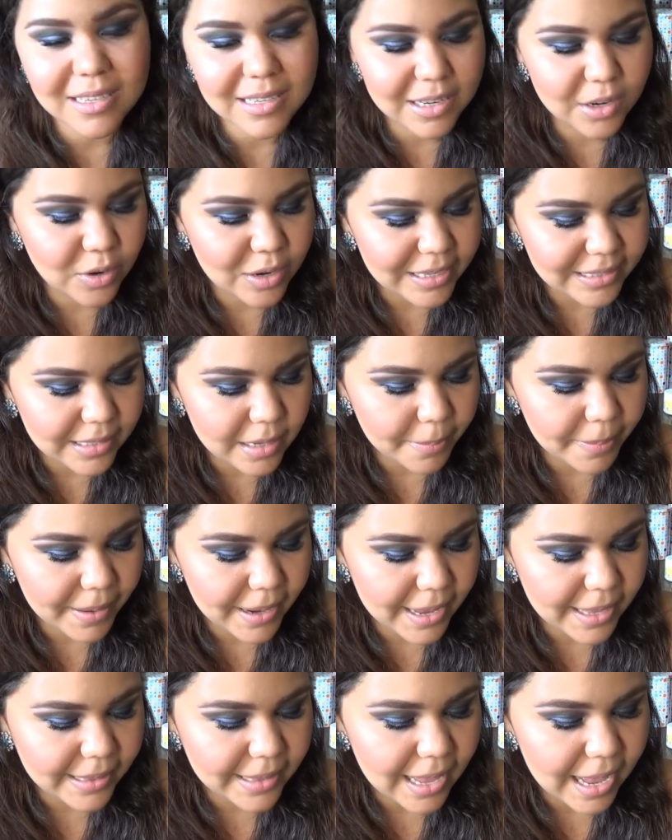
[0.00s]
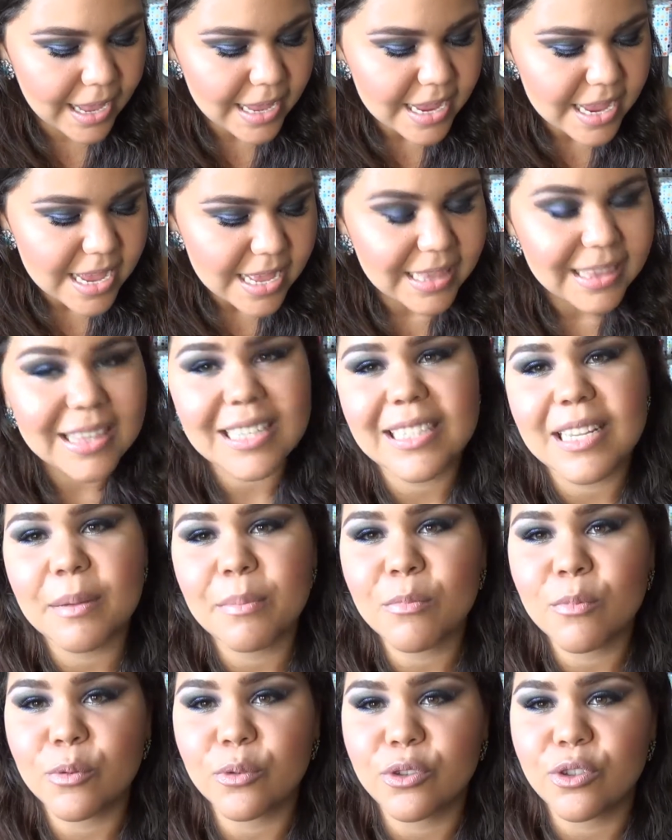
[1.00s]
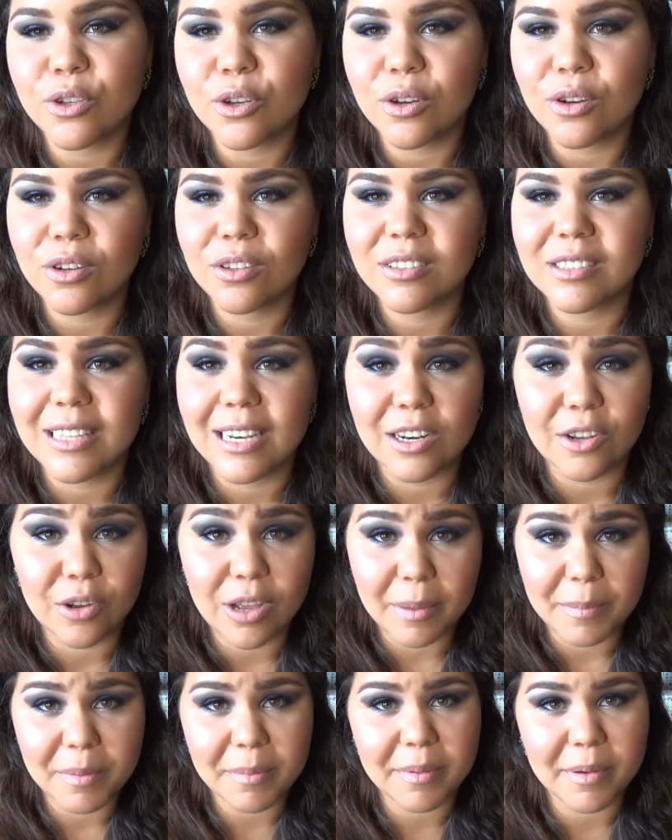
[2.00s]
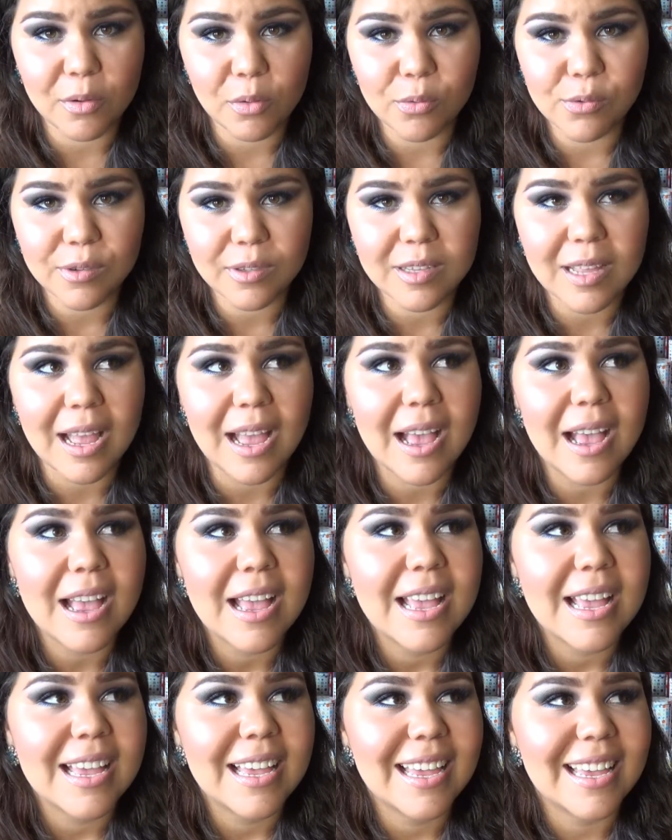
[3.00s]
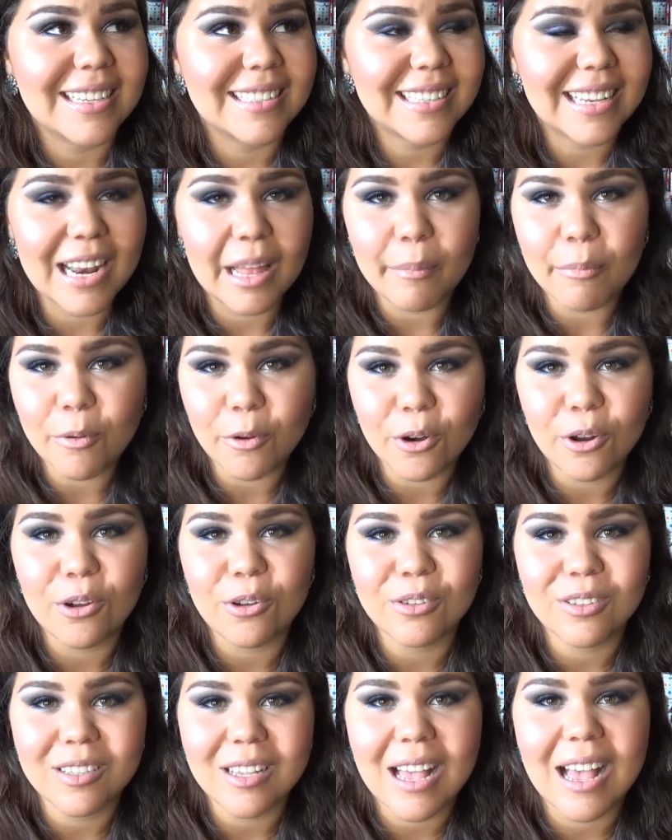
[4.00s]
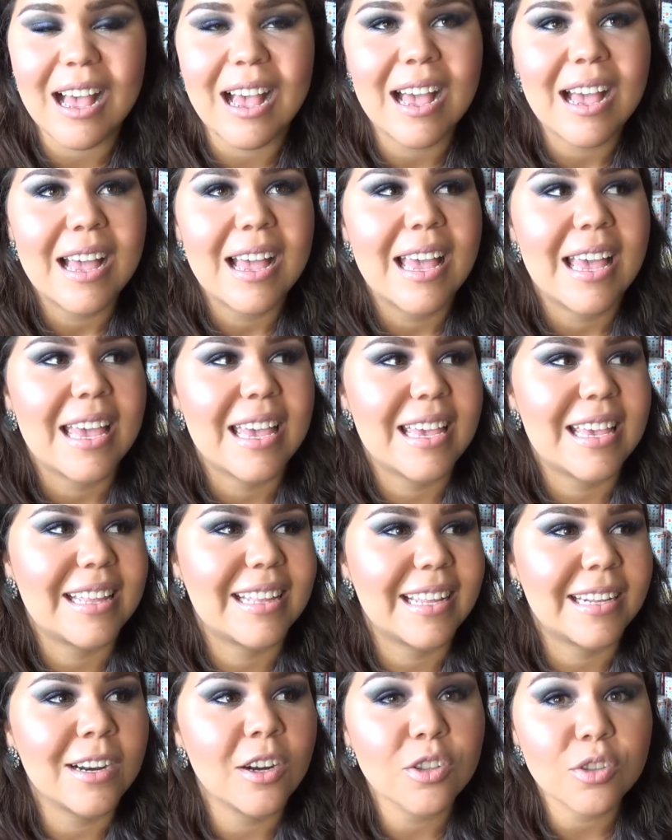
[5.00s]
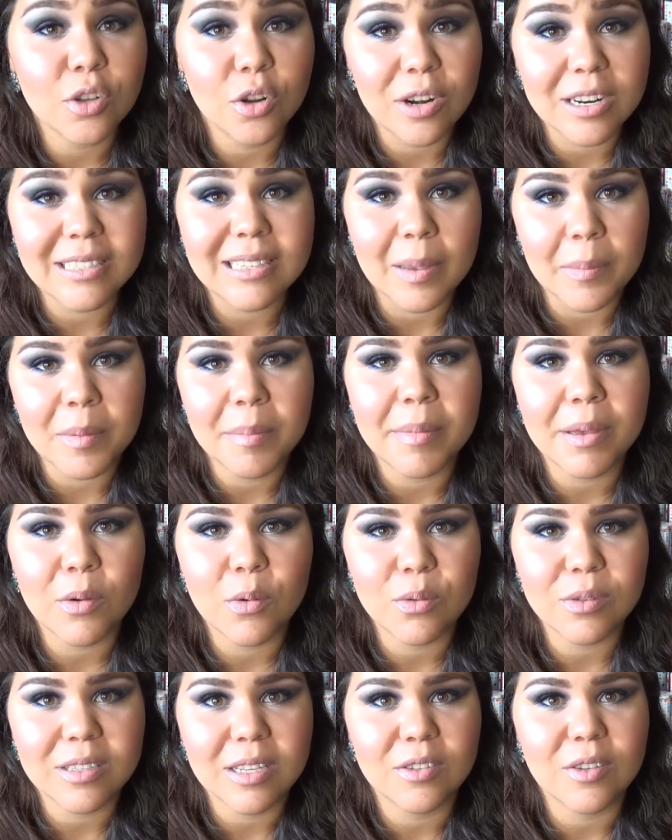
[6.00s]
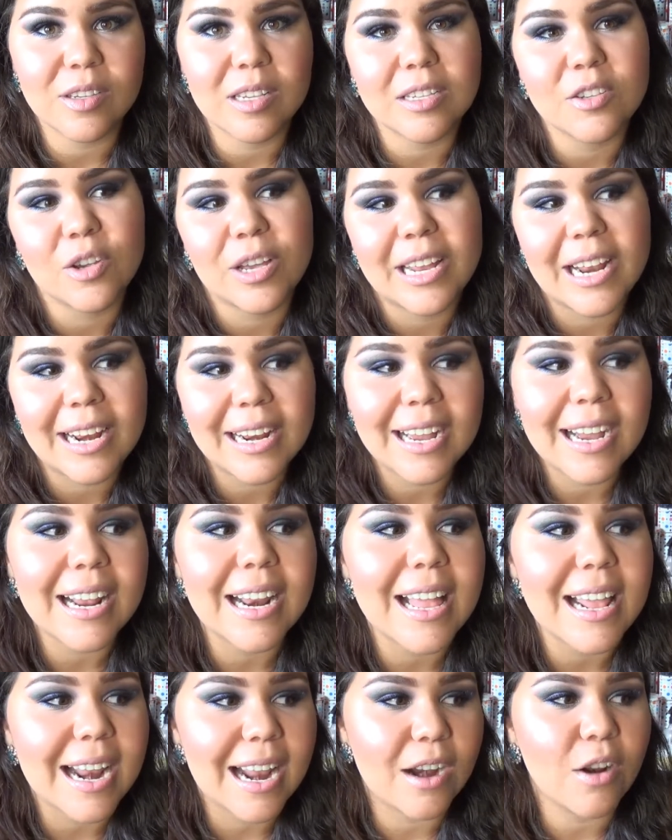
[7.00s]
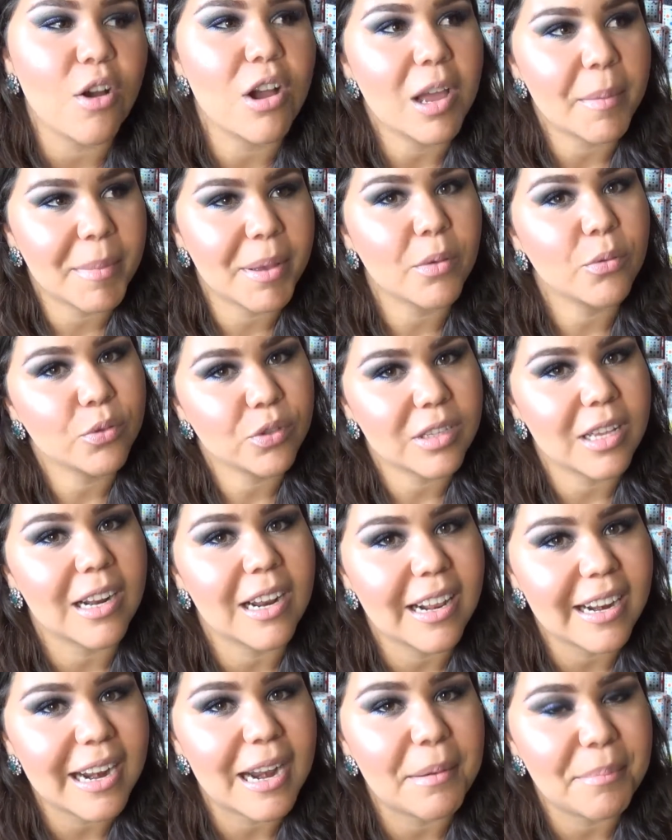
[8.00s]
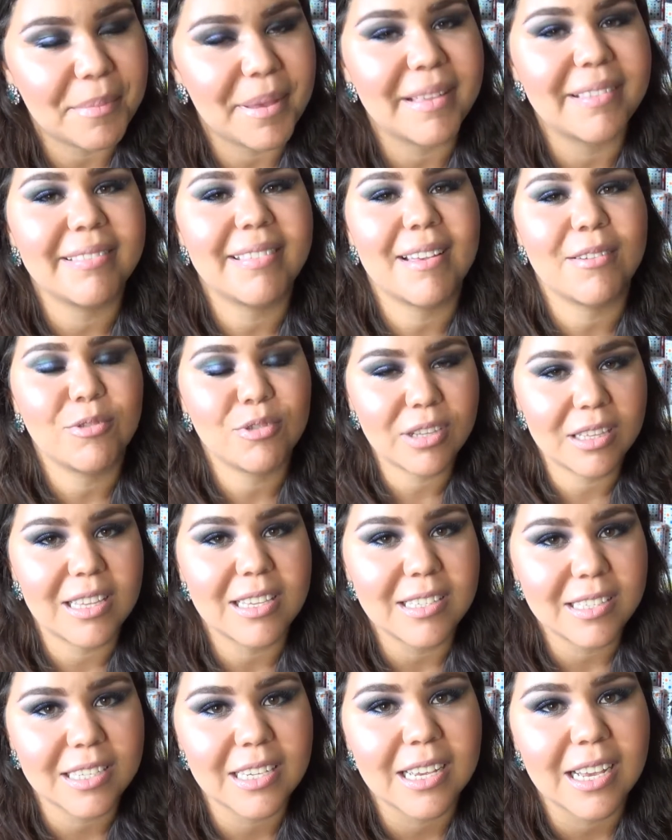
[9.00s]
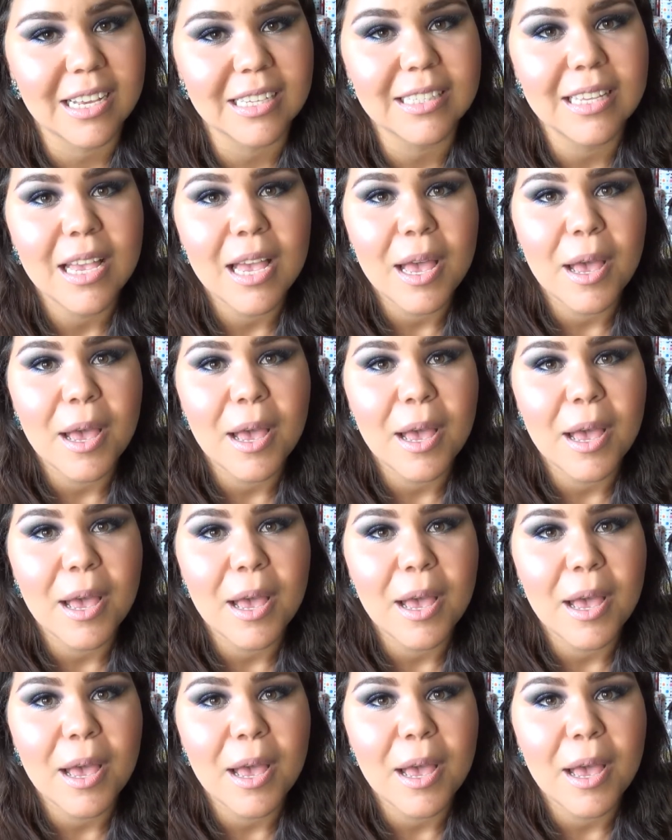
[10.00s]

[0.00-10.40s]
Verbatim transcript: Creo que esta paleta dice mucho de lo que a mí me gusta. Es glamorosa y tiene los colores que a mí me gusta. Entonces yo quería regalar algo que me gustara realmente a ustedes chicas.